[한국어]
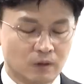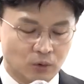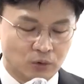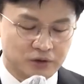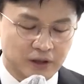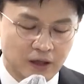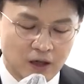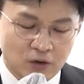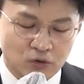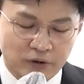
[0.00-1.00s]
오로지
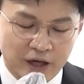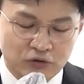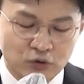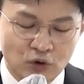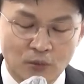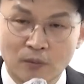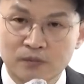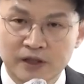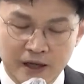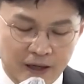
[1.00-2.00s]
국가의 중요
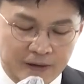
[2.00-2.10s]
범죄